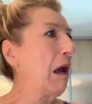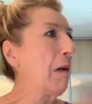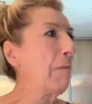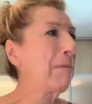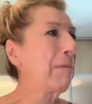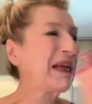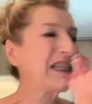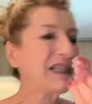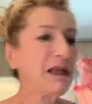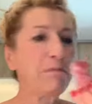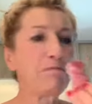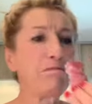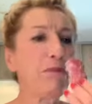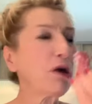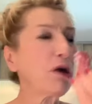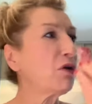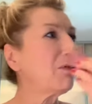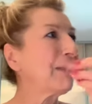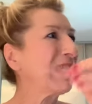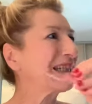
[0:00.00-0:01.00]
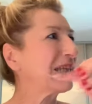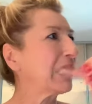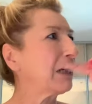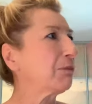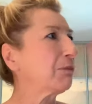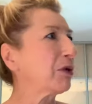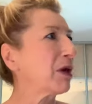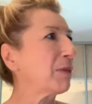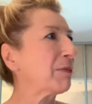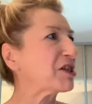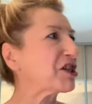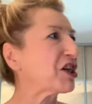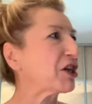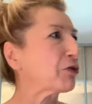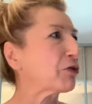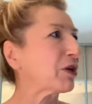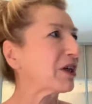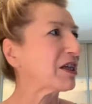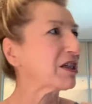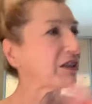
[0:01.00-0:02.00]
Merci beaucoup, Martine, pour la plage
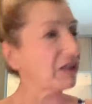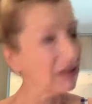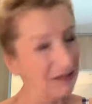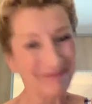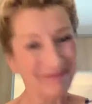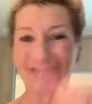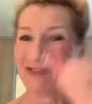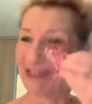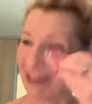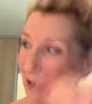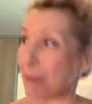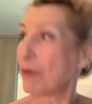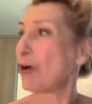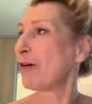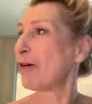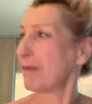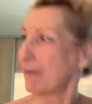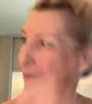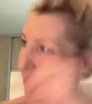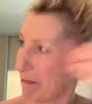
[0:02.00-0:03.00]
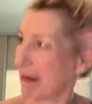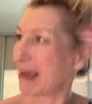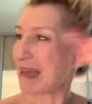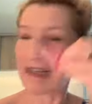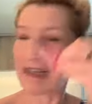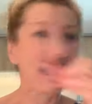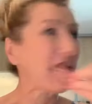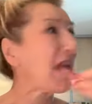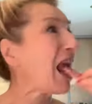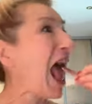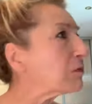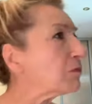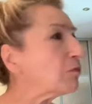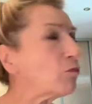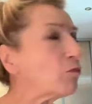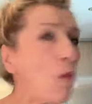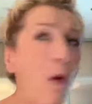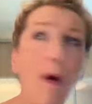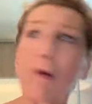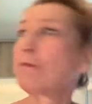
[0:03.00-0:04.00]
touriste Vraiment, merci.
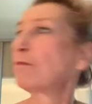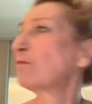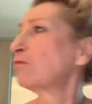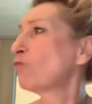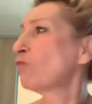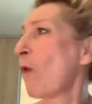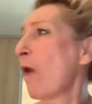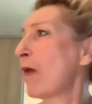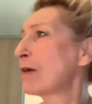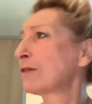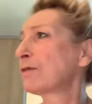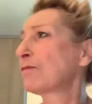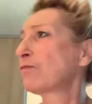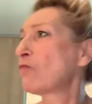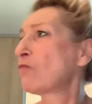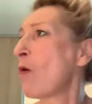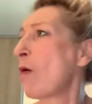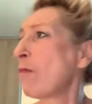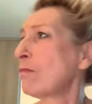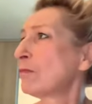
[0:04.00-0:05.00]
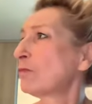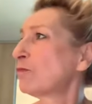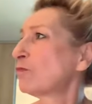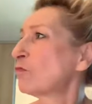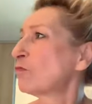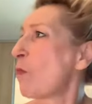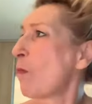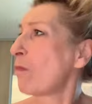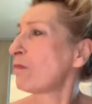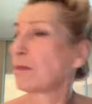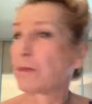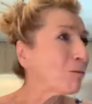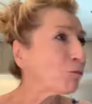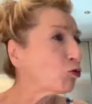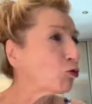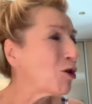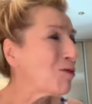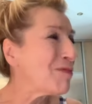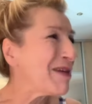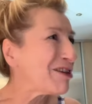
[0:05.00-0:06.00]
Moi, j'aimais bien Italie, mon free fri
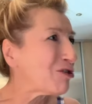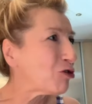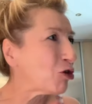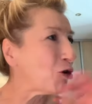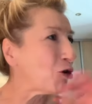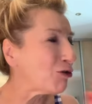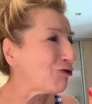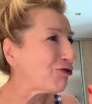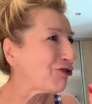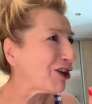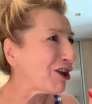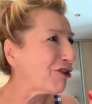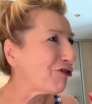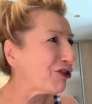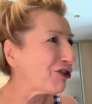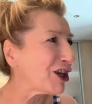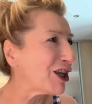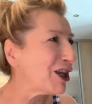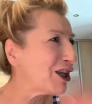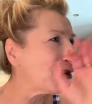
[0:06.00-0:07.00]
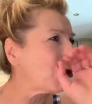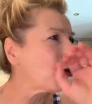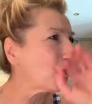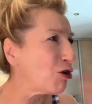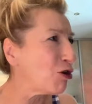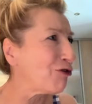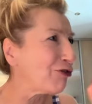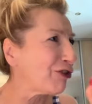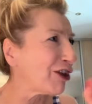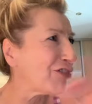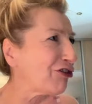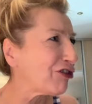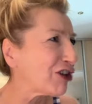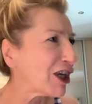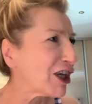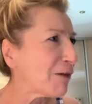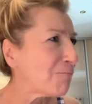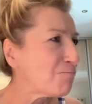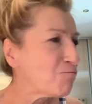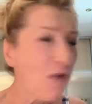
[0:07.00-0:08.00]
Oui, mais trop de free fri cul free
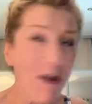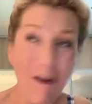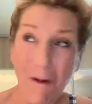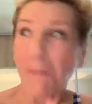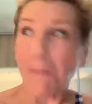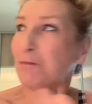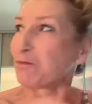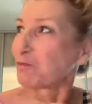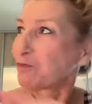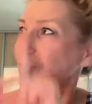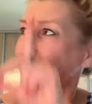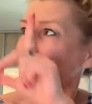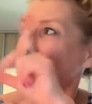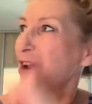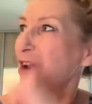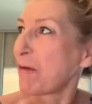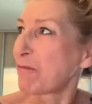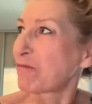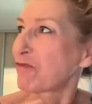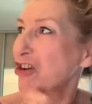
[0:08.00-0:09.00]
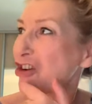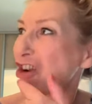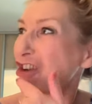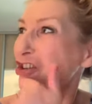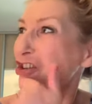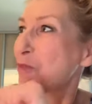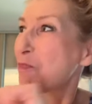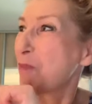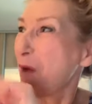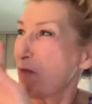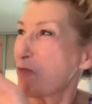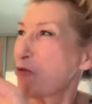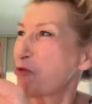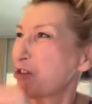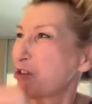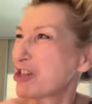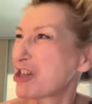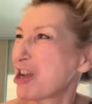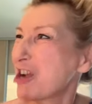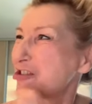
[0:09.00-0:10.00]
fri euh, déjà, c'est pas un mot
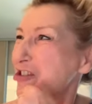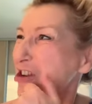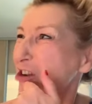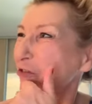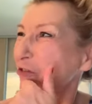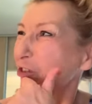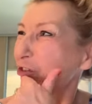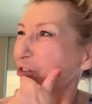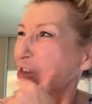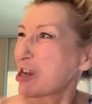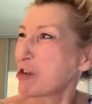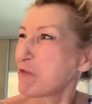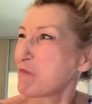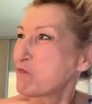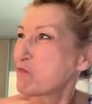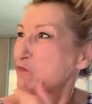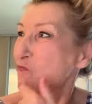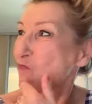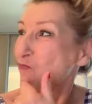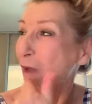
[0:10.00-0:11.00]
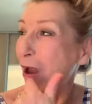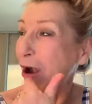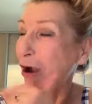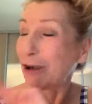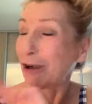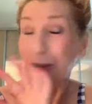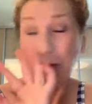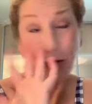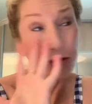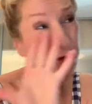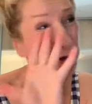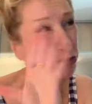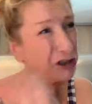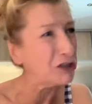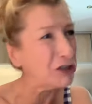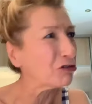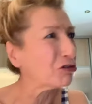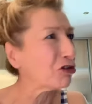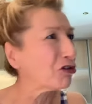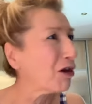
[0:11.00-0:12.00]
facile à dire, free Mais alors, avec du
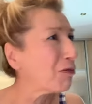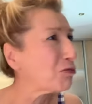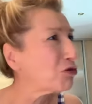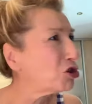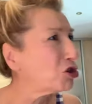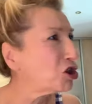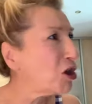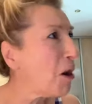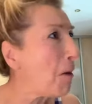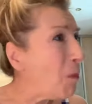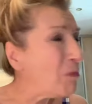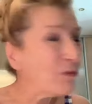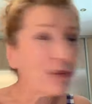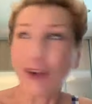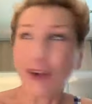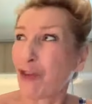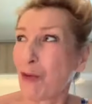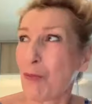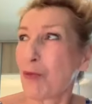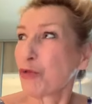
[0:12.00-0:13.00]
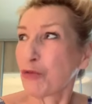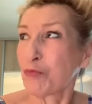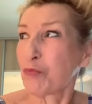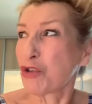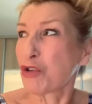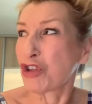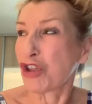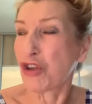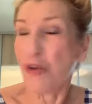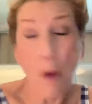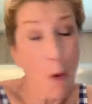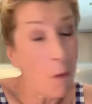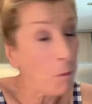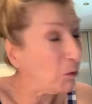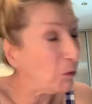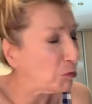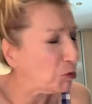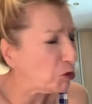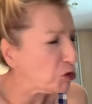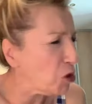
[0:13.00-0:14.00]
saucisson dans la bouche, ça fait beaucoup de postillons,
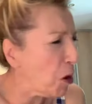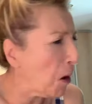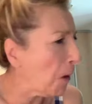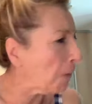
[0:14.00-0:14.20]
hein, bien sûr.